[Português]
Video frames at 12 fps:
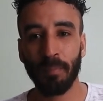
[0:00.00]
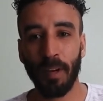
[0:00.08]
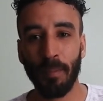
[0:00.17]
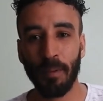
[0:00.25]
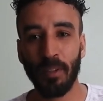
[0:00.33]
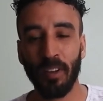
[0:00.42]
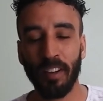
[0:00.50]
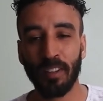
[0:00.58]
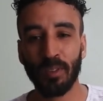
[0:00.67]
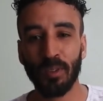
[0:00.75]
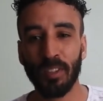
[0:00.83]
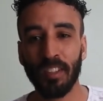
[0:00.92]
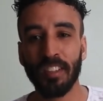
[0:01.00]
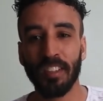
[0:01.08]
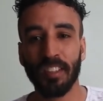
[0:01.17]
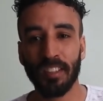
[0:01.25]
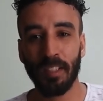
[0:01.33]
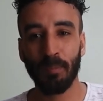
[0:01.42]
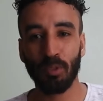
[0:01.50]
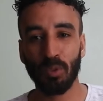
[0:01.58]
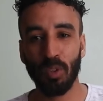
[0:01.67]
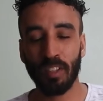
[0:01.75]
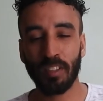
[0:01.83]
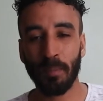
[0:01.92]
Para melhor ator, temos
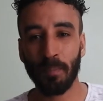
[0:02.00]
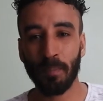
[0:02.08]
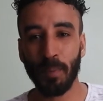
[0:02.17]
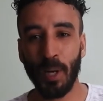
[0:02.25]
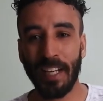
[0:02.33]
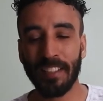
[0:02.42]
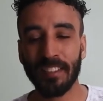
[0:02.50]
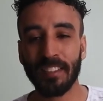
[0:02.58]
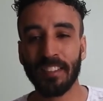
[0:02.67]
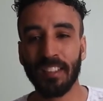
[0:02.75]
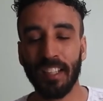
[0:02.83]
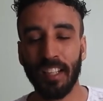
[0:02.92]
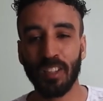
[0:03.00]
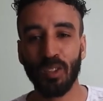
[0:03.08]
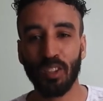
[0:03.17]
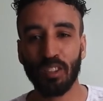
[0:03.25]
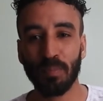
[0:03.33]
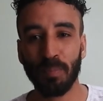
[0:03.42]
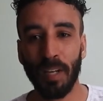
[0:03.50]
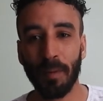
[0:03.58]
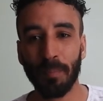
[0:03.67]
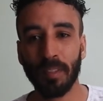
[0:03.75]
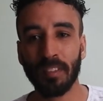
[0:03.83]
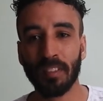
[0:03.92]
Jonathan Price em Dois
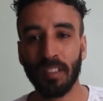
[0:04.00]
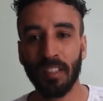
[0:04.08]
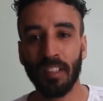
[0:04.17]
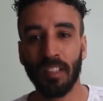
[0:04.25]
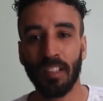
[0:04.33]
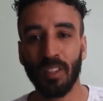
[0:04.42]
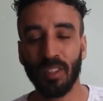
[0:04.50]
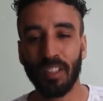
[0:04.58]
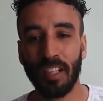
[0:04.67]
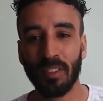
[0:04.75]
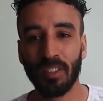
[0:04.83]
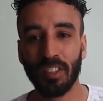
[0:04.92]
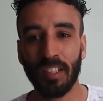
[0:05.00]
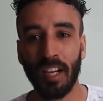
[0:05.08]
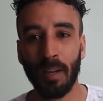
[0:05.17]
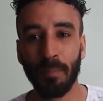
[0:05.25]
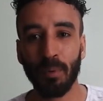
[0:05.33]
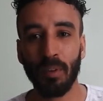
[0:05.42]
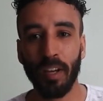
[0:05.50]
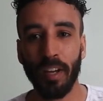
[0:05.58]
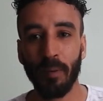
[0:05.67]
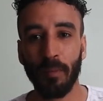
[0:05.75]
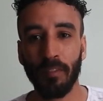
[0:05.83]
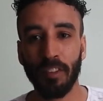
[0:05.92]
Papas, Leonardo DiCaprio,
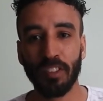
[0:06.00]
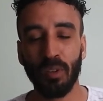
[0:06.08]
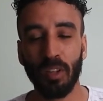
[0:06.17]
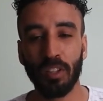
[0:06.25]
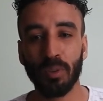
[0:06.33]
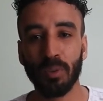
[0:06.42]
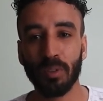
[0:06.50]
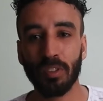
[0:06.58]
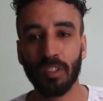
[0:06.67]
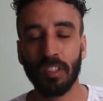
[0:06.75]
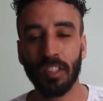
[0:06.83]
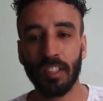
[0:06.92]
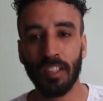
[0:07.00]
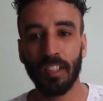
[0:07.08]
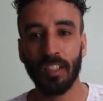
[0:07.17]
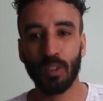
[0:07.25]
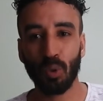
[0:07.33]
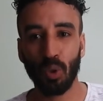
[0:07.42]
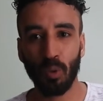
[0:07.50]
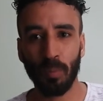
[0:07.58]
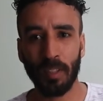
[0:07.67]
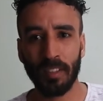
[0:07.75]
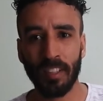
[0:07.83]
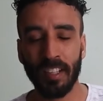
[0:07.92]
Era uma Vez em Hollywood, Antônio
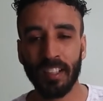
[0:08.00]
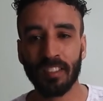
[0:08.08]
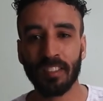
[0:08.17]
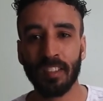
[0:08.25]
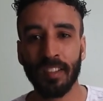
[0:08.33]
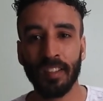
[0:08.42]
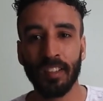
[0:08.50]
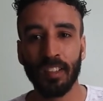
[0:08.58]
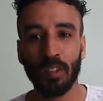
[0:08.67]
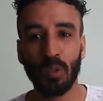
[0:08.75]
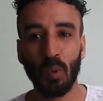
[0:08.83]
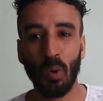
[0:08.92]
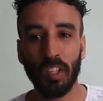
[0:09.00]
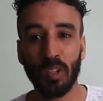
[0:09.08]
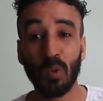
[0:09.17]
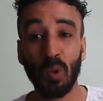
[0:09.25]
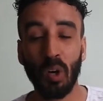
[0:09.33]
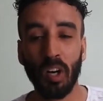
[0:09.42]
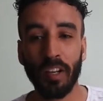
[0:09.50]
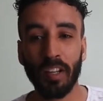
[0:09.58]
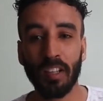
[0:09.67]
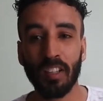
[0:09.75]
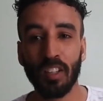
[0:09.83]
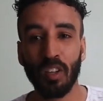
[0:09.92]
Bandeiras, Dor e
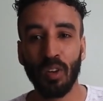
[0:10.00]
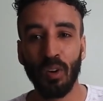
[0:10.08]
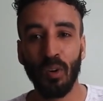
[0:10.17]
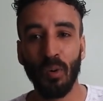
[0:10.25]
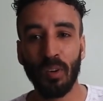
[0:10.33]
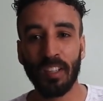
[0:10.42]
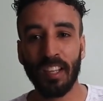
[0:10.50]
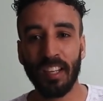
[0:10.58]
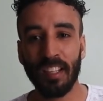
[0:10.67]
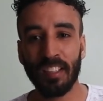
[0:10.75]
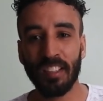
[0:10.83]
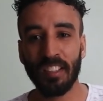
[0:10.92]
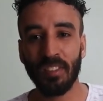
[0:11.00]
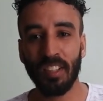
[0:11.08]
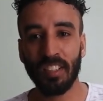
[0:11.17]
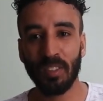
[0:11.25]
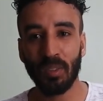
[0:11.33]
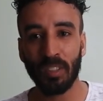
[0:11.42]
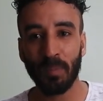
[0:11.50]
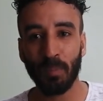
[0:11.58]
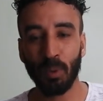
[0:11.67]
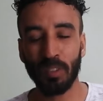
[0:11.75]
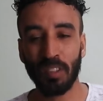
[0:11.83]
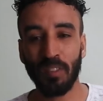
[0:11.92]
Glória, o queridinho aí, o que
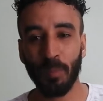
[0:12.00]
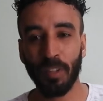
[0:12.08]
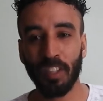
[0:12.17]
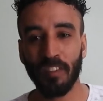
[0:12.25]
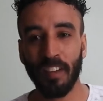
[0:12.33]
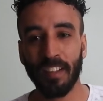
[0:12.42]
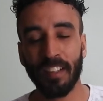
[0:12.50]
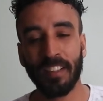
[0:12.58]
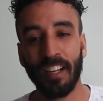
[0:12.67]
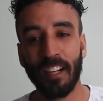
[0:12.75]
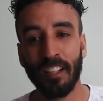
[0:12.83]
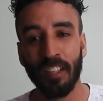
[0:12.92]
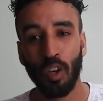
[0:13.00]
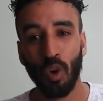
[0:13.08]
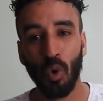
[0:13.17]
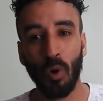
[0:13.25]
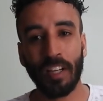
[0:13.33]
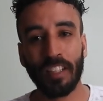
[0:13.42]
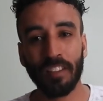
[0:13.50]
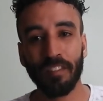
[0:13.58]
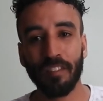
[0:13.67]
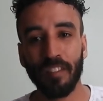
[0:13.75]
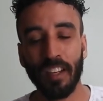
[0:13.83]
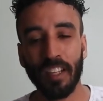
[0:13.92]
possivelmente vai ganhar, Joaquim
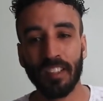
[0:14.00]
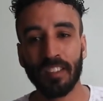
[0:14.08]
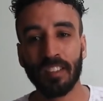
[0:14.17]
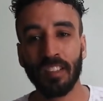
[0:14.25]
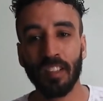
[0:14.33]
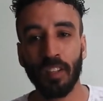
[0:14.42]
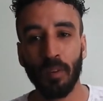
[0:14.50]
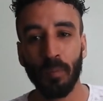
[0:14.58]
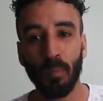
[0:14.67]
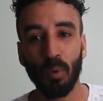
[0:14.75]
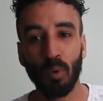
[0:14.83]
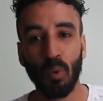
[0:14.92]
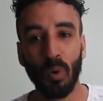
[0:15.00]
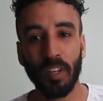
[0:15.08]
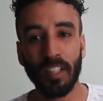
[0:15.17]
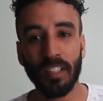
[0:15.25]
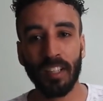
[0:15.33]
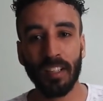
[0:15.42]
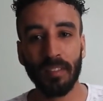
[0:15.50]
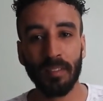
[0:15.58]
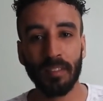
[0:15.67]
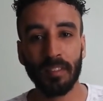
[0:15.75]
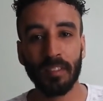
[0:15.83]
Fênix por Coringa,